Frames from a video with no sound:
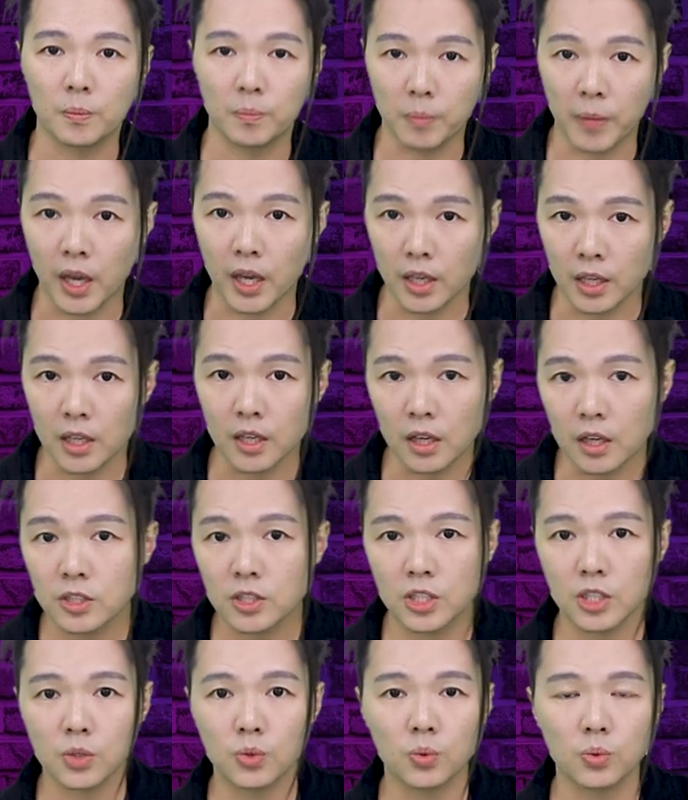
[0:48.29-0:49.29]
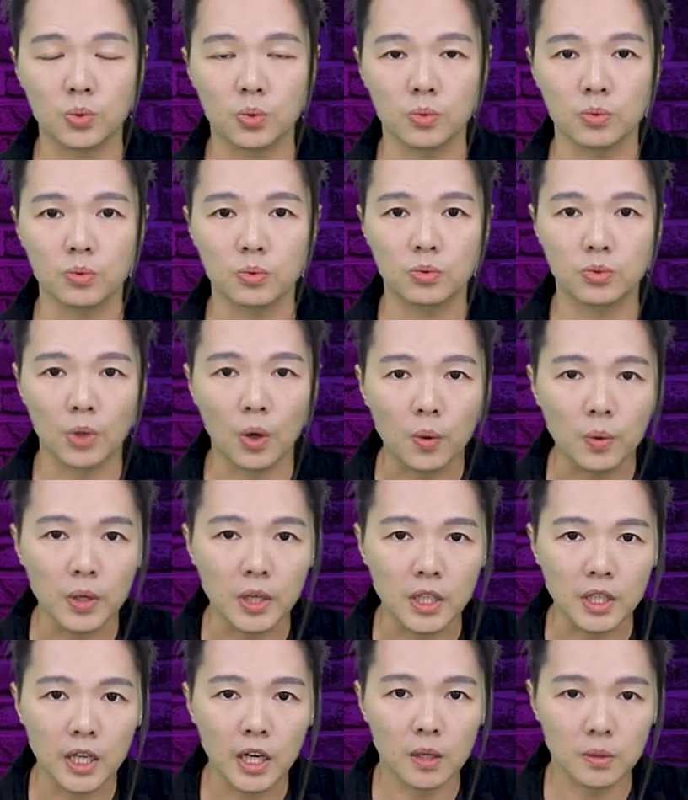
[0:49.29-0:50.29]
每一个基督徒都
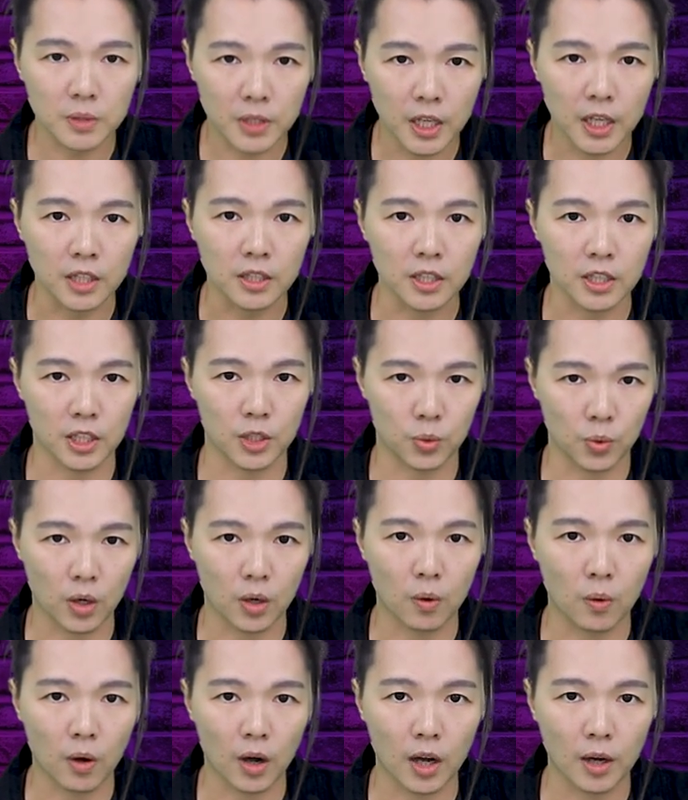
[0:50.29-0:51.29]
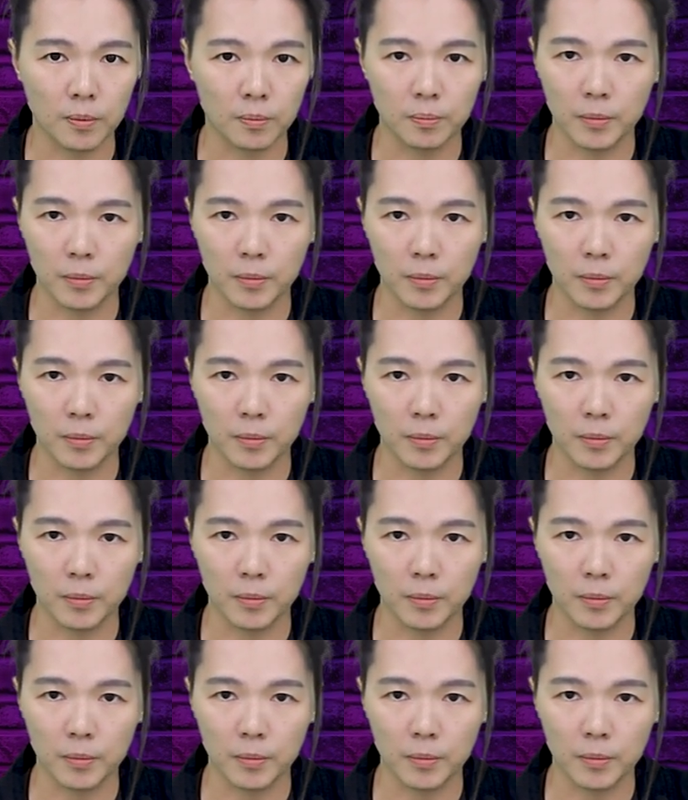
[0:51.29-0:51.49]
应该要听的一段话，